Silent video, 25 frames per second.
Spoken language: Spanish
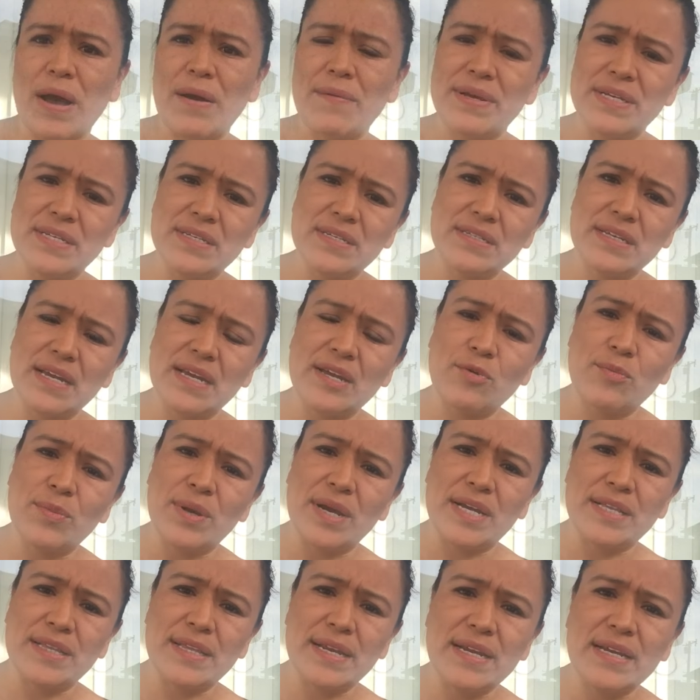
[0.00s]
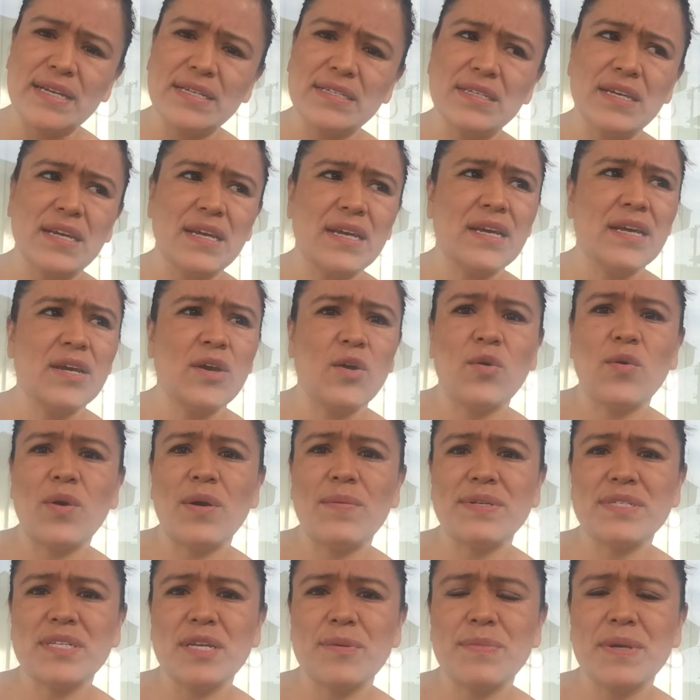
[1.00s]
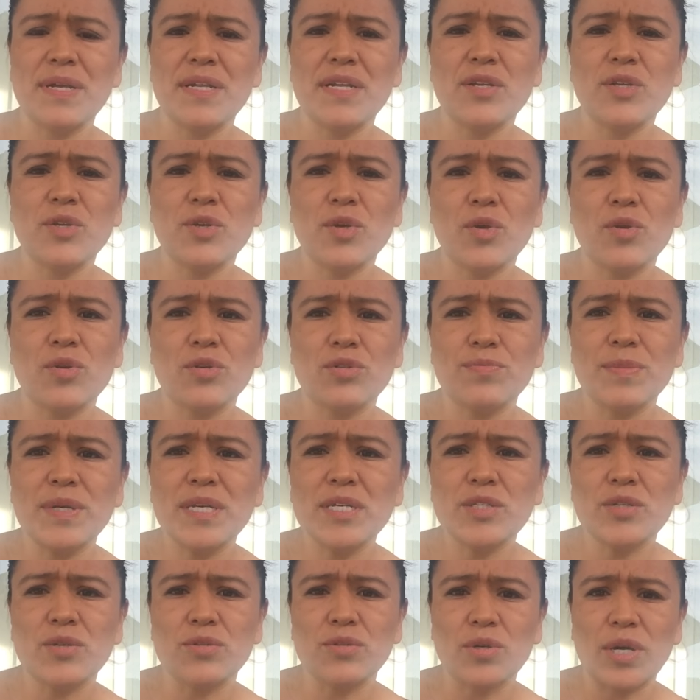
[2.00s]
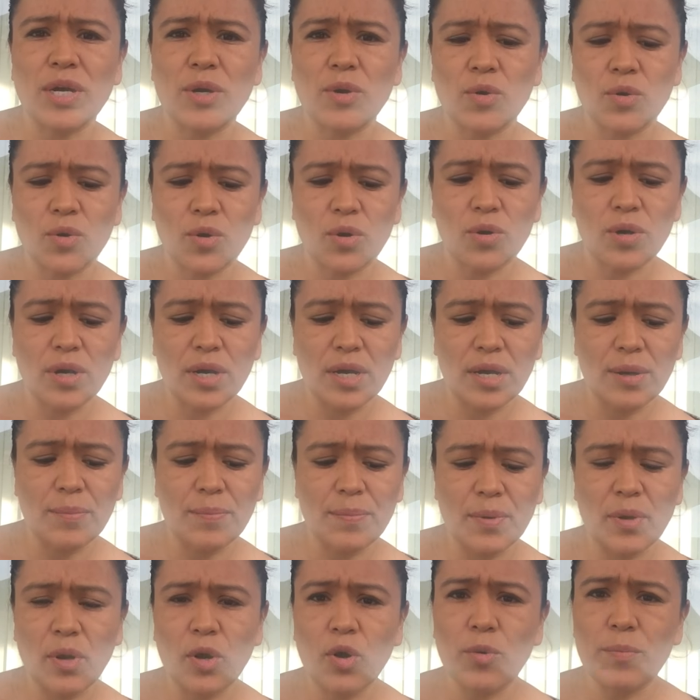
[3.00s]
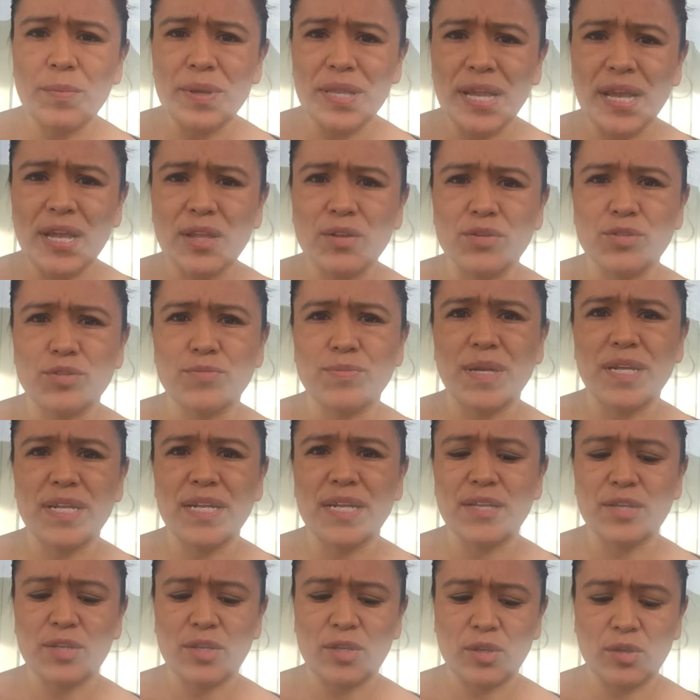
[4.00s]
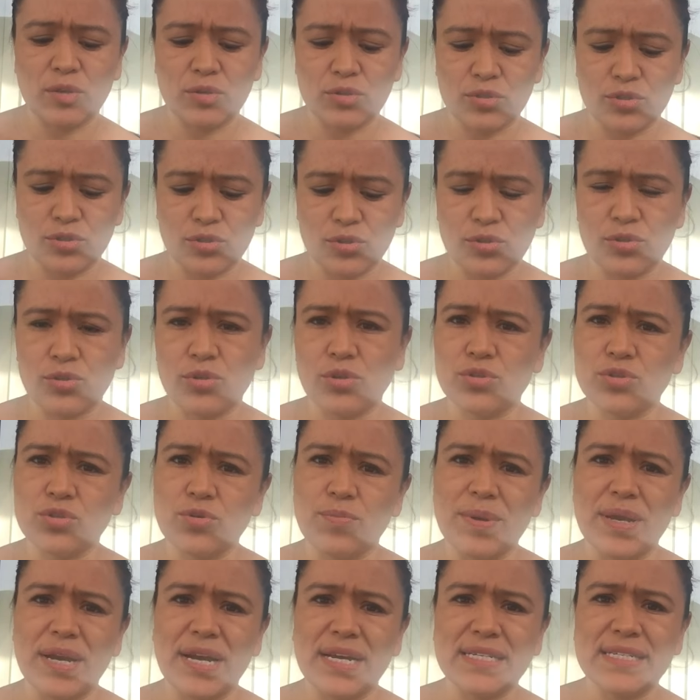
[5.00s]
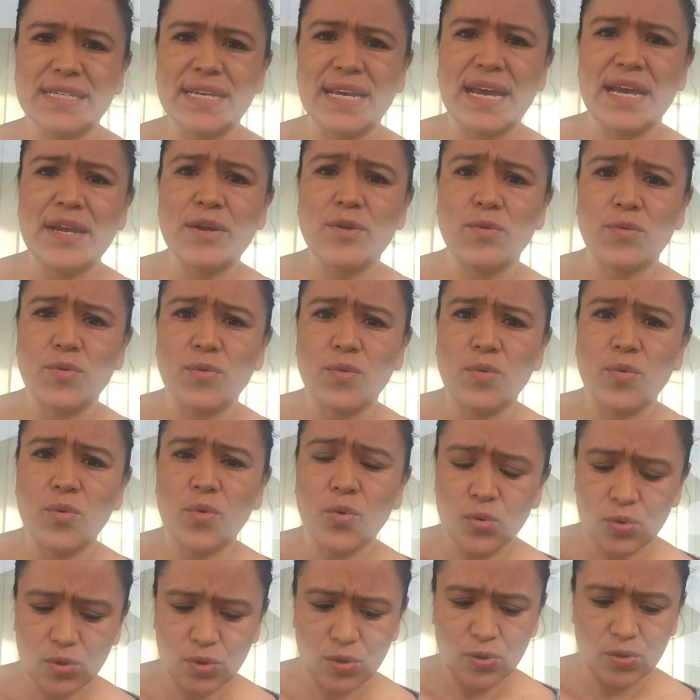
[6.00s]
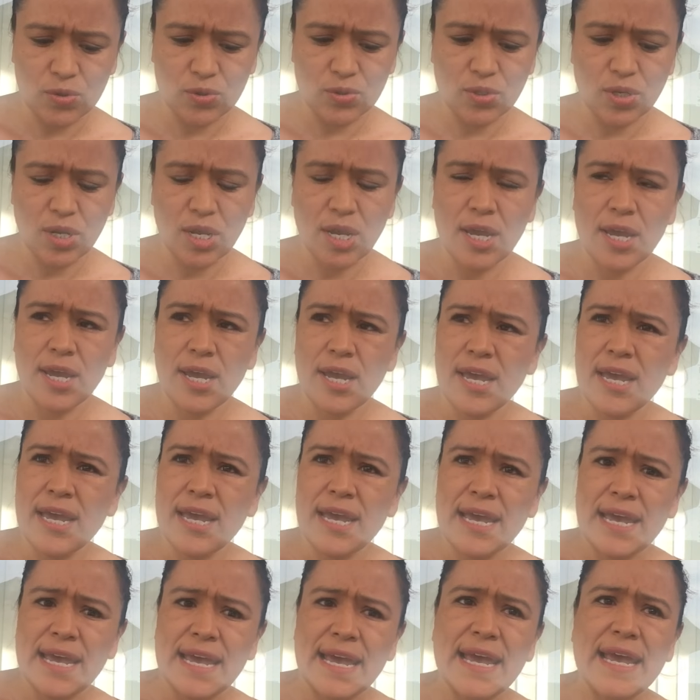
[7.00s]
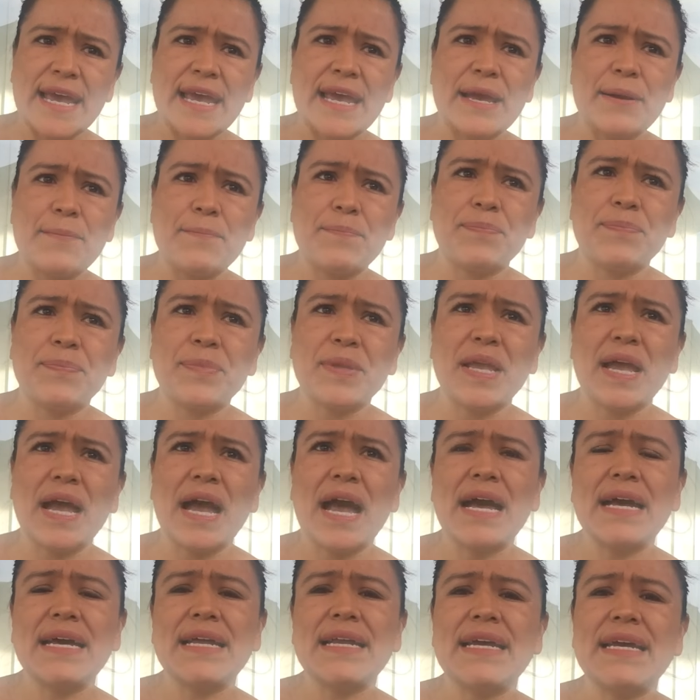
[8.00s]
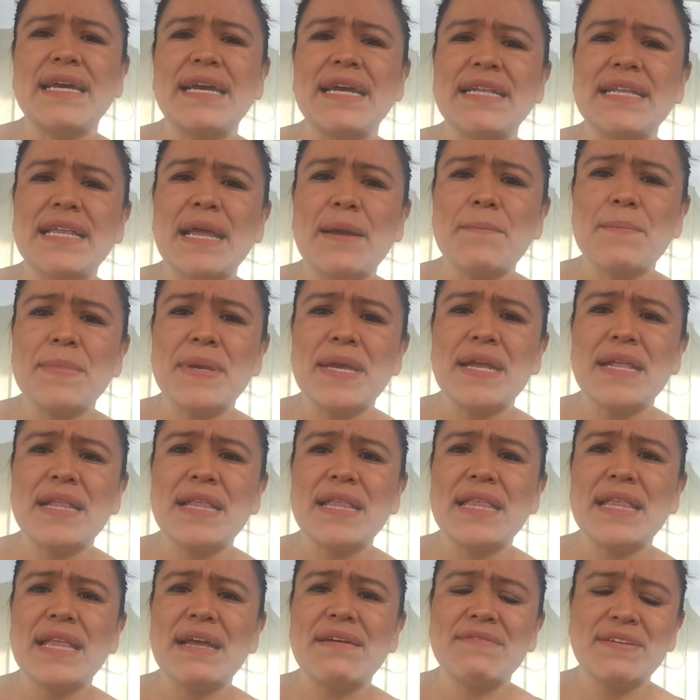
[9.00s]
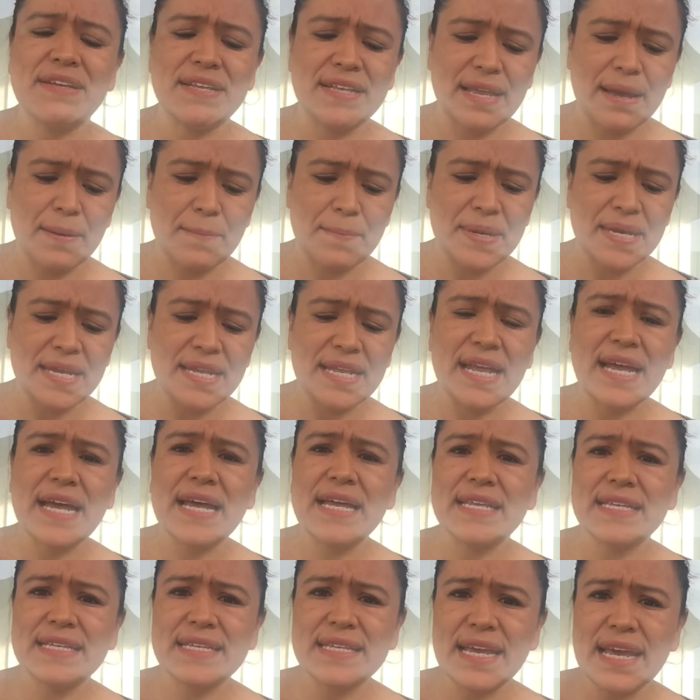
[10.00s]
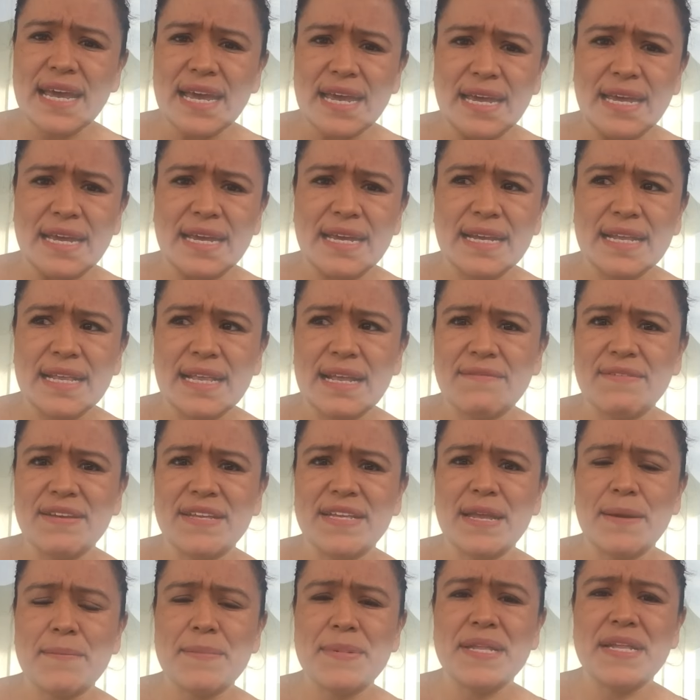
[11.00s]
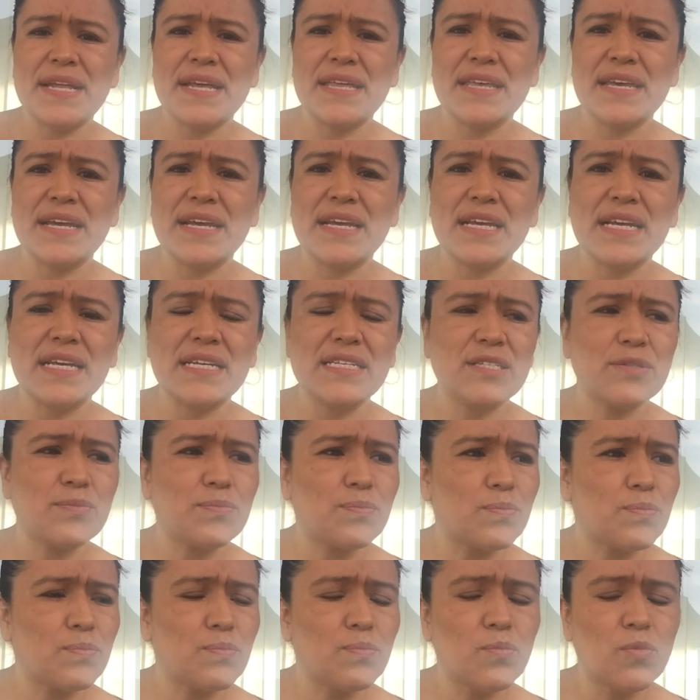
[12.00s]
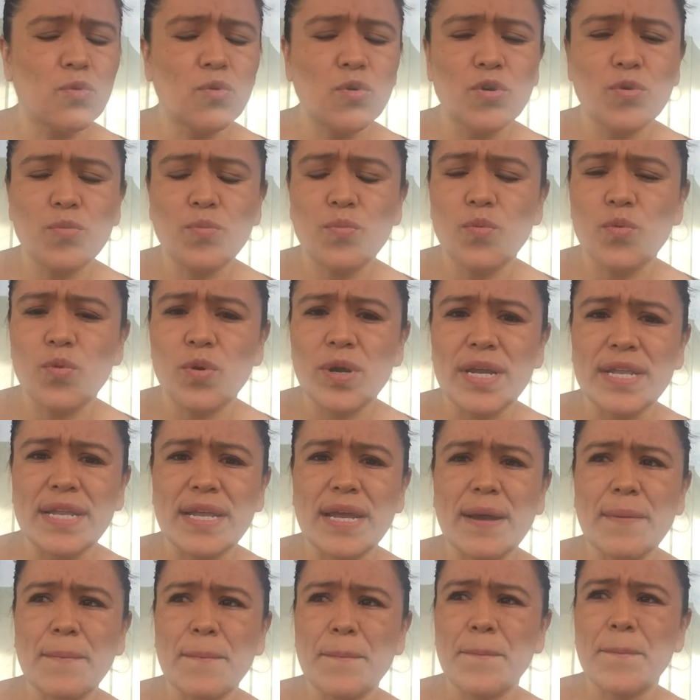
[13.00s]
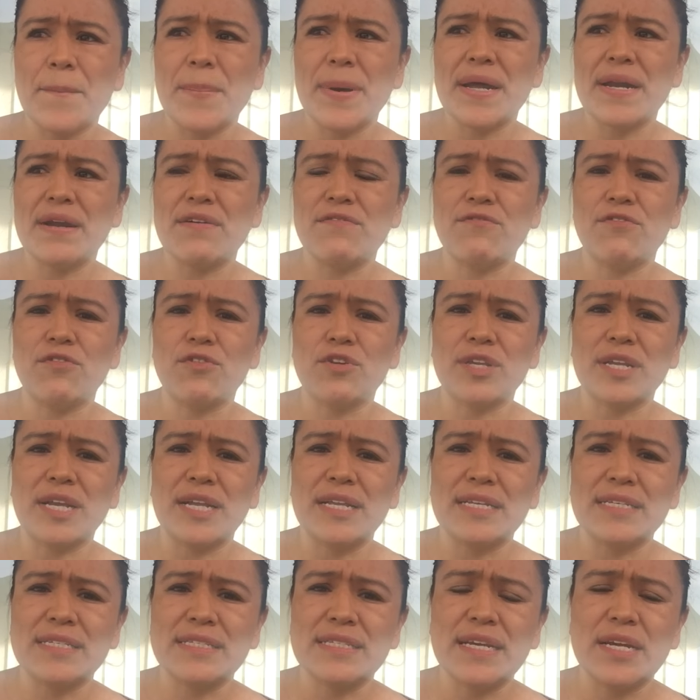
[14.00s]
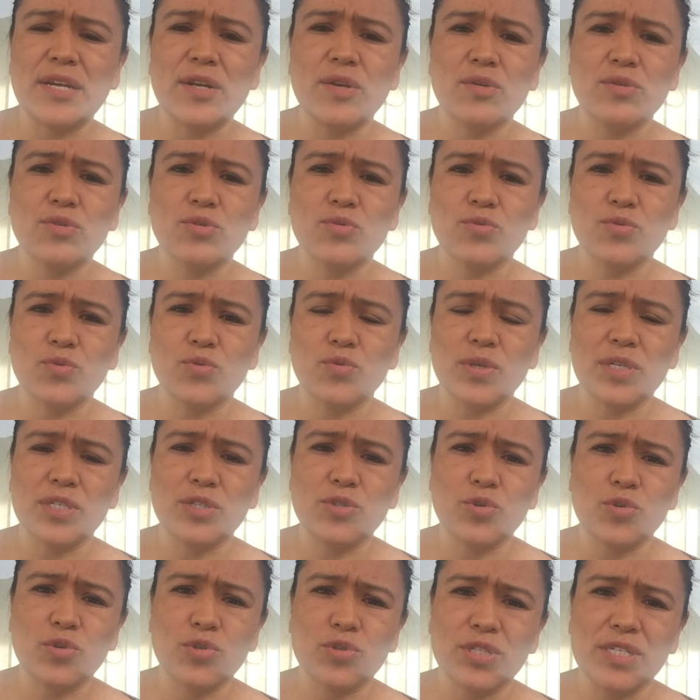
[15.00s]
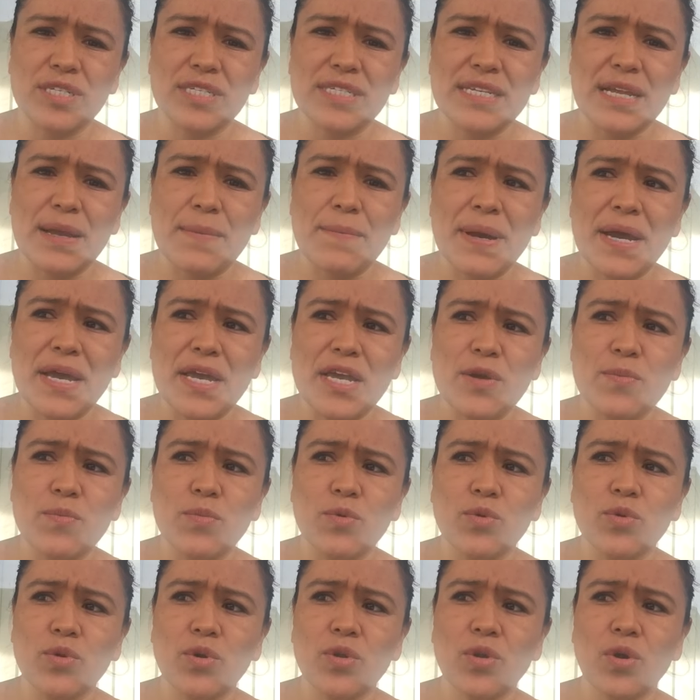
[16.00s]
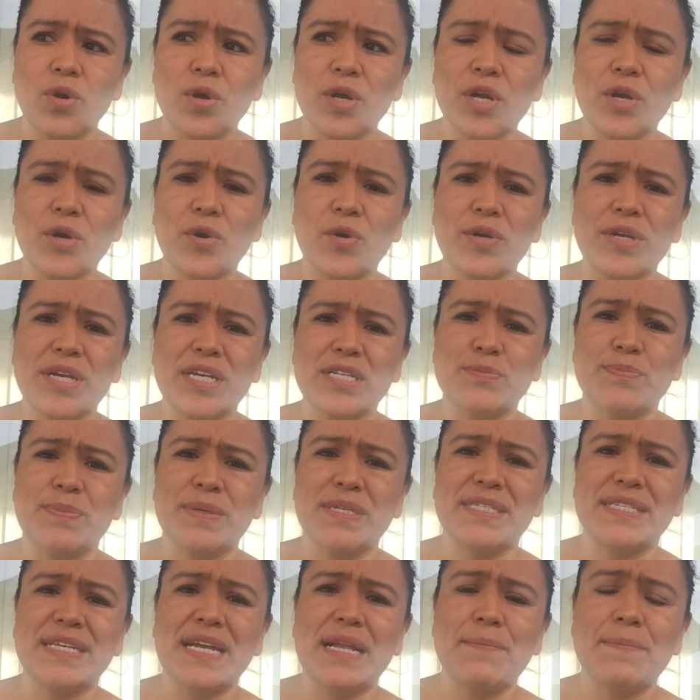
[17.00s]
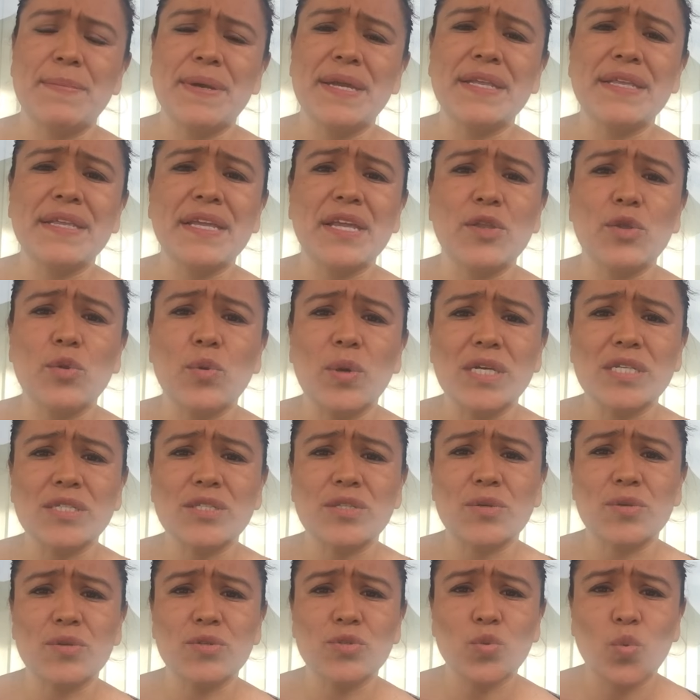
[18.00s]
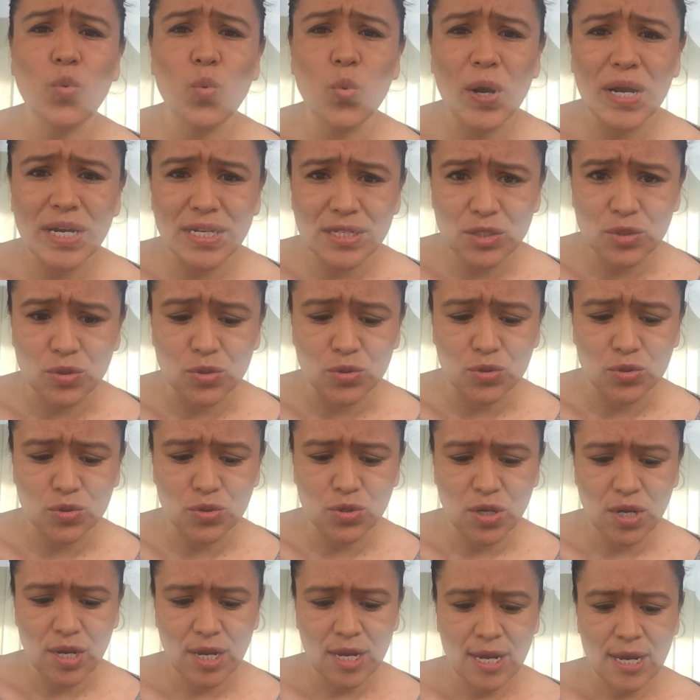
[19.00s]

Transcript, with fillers: a veces hay omega 3 o a veces vienen todos mixtos, eh, combinados, vienen los, los omegas que hay juntos. Em, agregué también la vitamina D. La vitamina D es muy buena para fortalecernos nuestro sistema inmunológico y especialmente nuestros huesos.